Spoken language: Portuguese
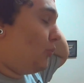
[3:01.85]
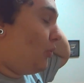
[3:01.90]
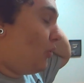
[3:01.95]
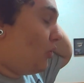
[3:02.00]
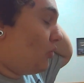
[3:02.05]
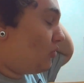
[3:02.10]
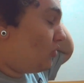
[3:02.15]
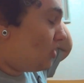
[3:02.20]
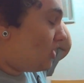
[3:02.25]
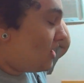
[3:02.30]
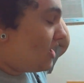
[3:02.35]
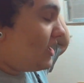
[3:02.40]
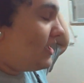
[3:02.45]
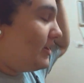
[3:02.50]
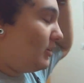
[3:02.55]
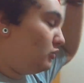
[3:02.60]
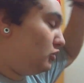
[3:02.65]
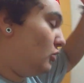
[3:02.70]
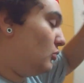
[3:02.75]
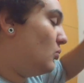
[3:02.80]
pouco.
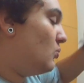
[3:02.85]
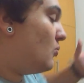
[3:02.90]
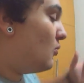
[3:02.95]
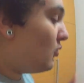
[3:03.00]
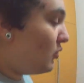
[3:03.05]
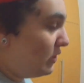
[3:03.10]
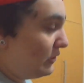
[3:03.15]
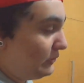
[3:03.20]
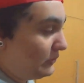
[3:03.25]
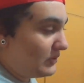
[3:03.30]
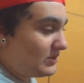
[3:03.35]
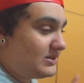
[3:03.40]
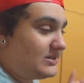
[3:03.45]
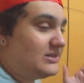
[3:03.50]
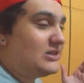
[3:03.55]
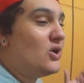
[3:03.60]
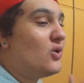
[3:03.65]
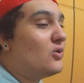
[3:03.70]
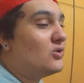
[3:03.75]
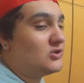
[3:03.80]
Eu tô muito
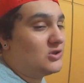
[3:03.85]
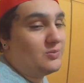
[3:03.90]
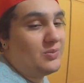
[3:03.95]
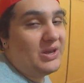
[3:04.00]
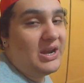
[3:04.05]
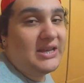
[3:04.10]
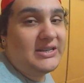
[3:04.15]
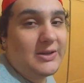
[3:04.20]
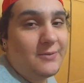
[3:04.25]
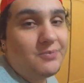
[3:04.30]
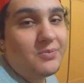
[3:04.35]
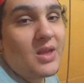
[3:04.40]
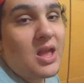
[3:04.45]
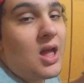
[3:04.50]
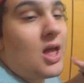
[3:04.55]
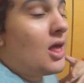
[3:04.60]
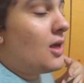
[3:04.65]
ansioso, beleza?